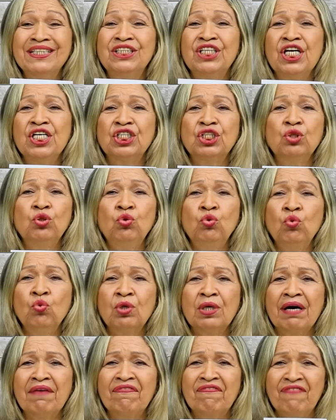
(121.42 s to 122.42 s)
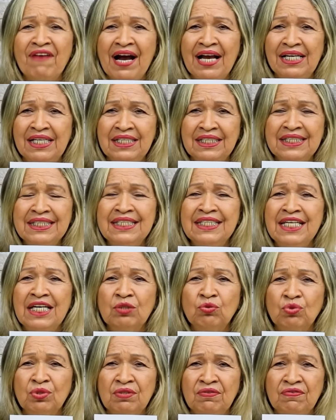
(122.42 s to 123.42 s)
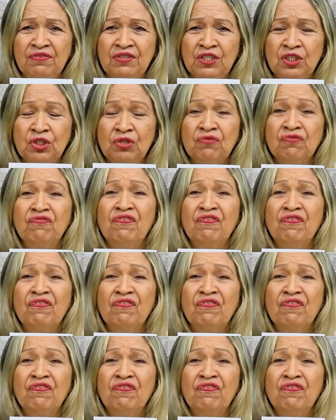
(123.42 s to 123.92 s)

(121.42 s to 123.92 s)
Gente, nunca fale 520,